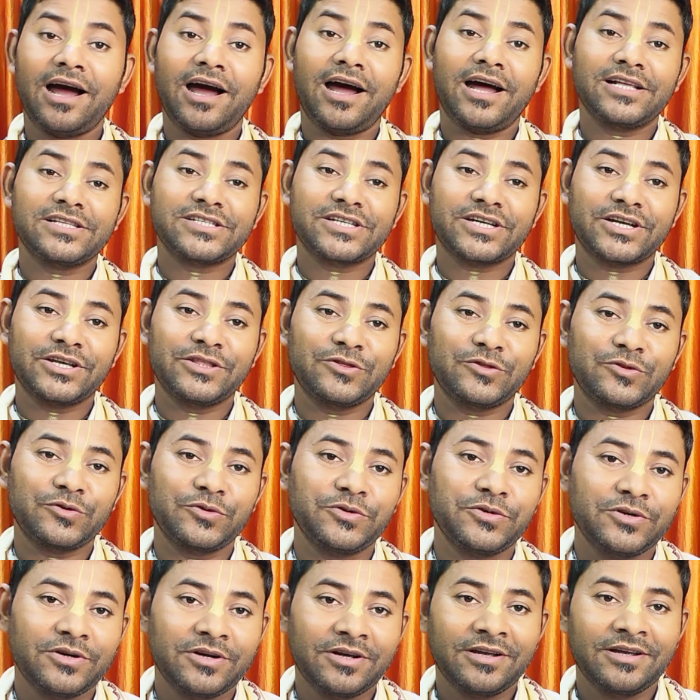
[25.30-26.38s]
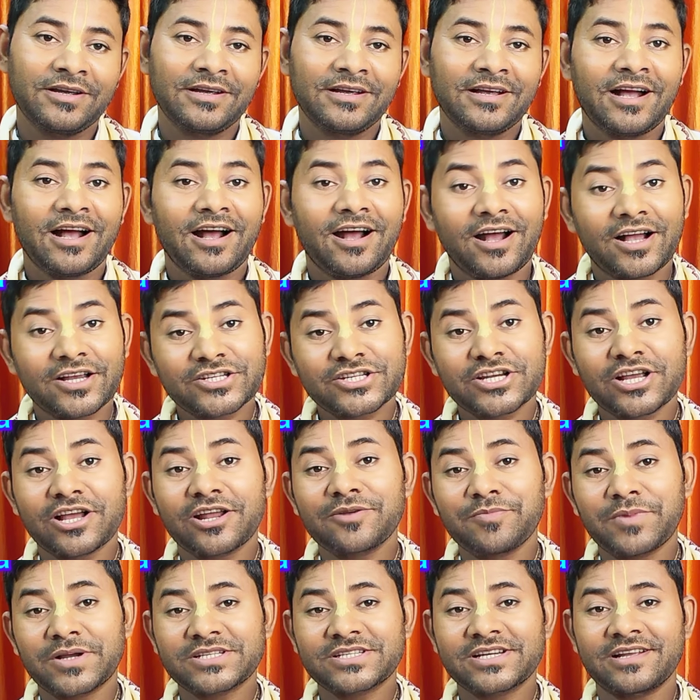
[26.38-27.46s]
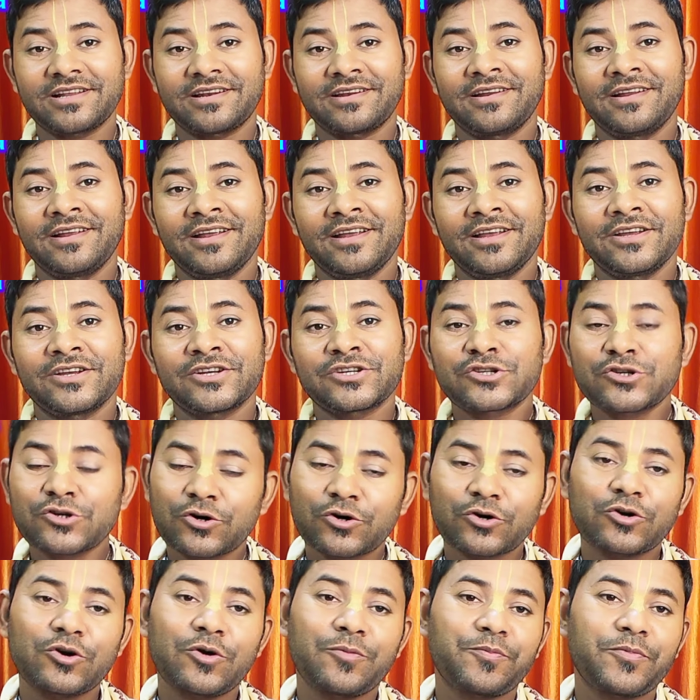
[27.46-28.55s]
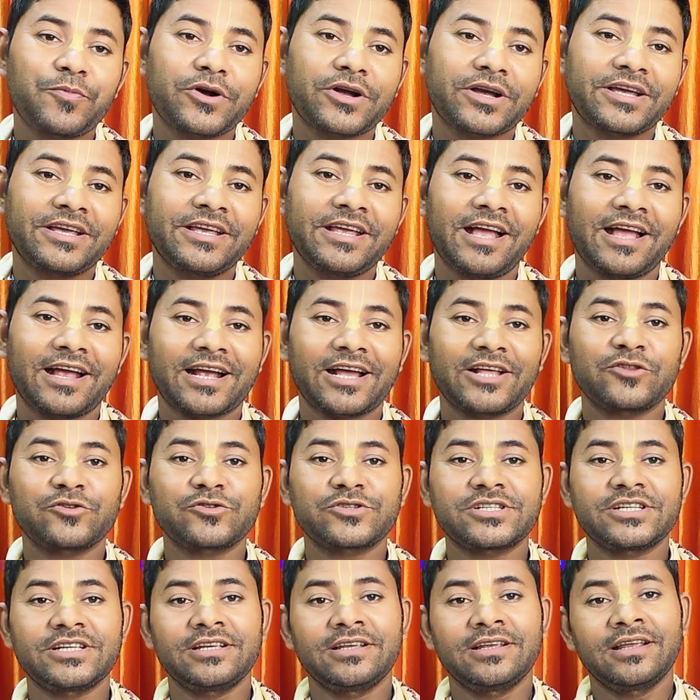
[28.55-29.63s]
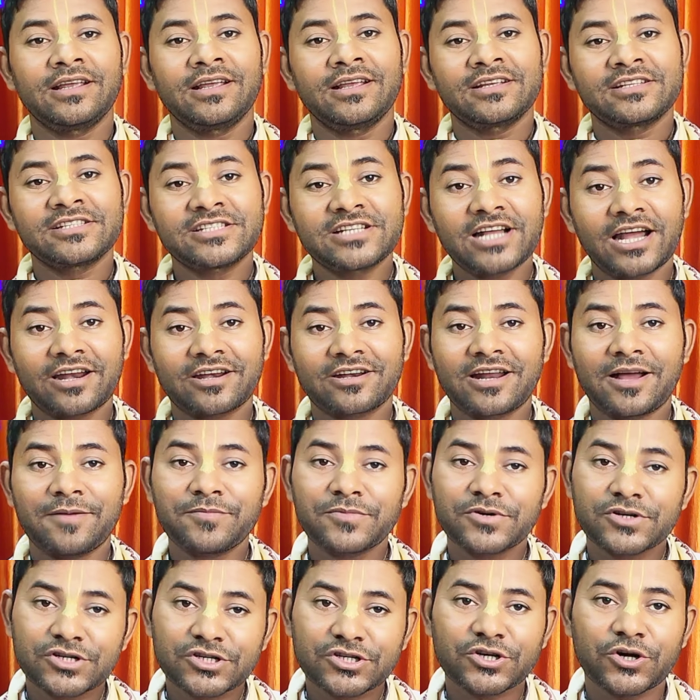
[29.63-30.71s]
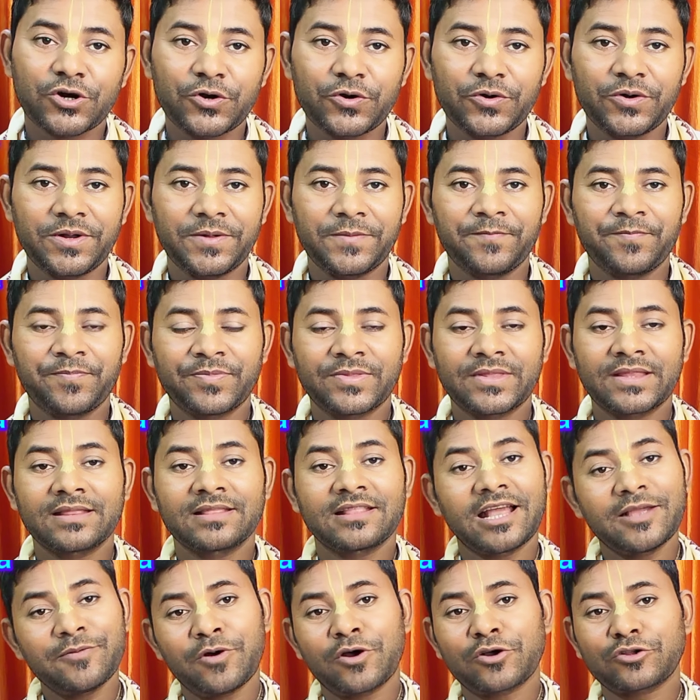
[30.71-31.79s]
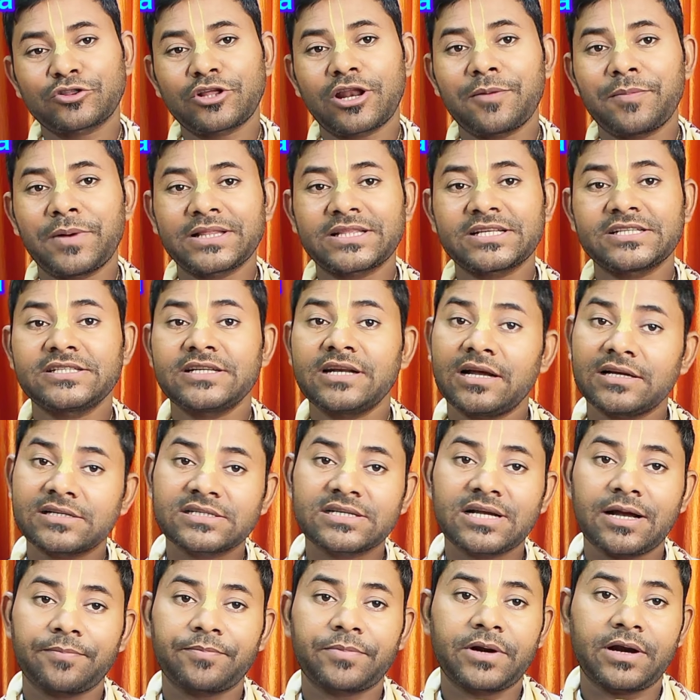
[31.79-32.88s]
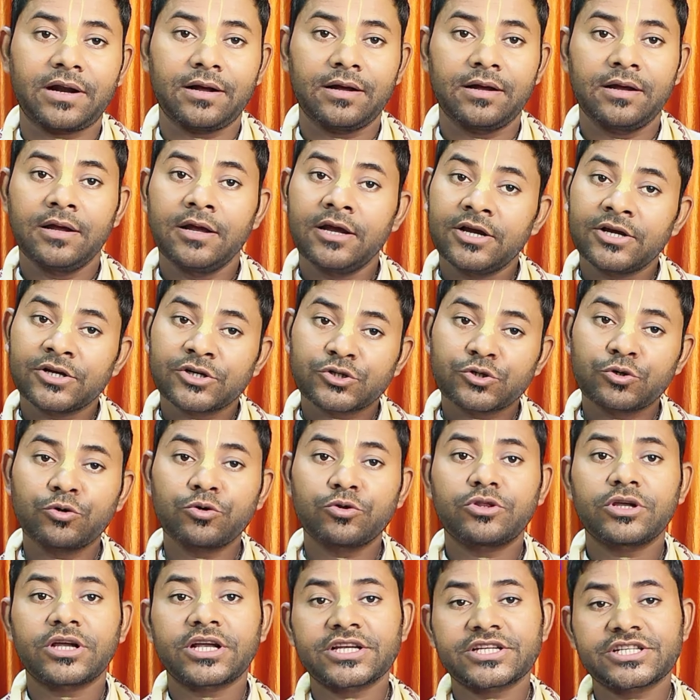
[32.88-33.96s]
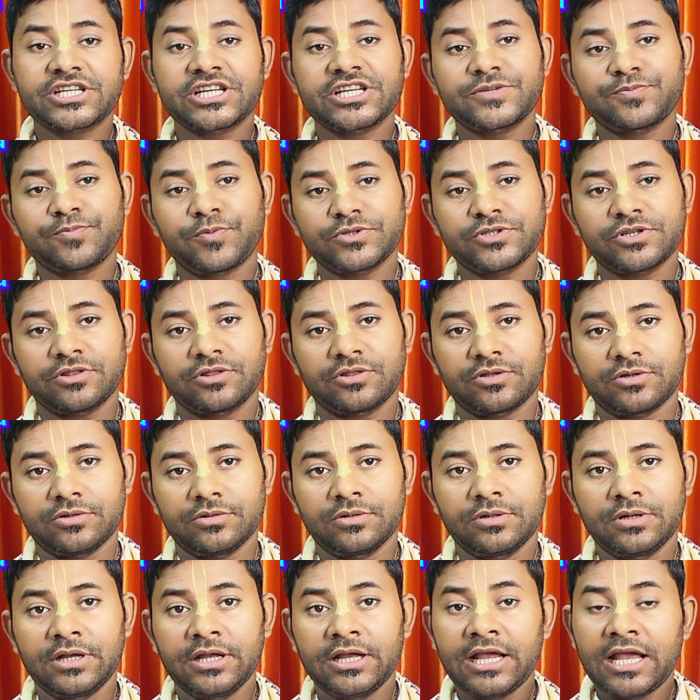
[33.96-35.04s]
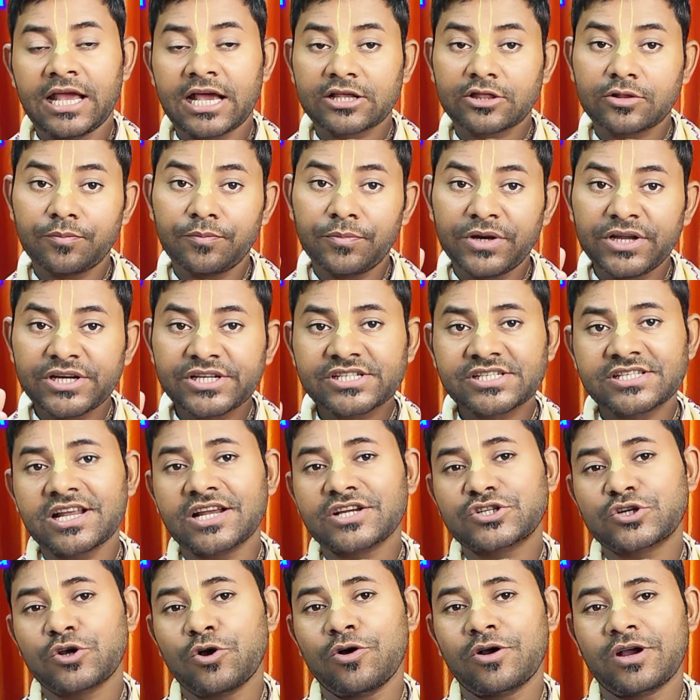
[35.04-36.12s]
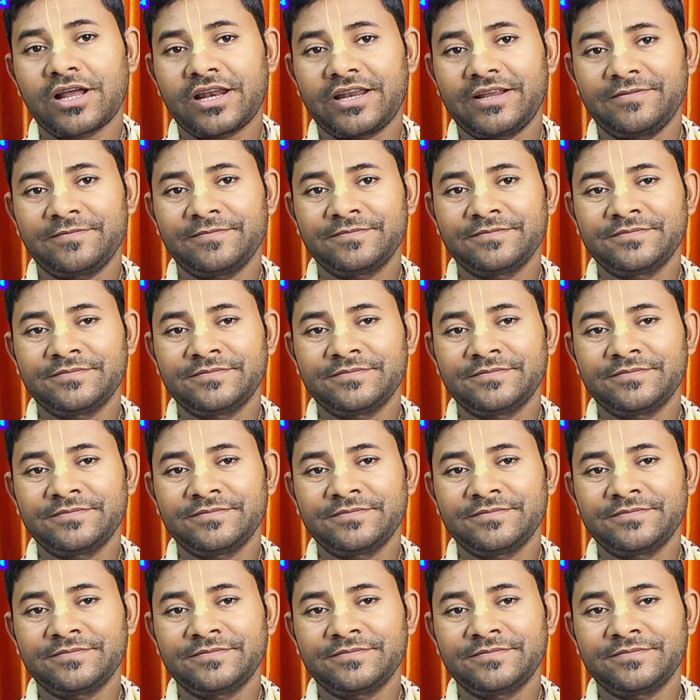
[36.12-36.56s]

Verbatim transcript: আজ কিন্তু আষাঢ় মাসের শুক্লপক্ষী একাদশী যার নাম সয়নী তাই ভক্তরা মাতাজিরা আজকে আপনারা শুরু থেকে শেষ পর্যন্ত একদম নিষ্ঠা সহকারে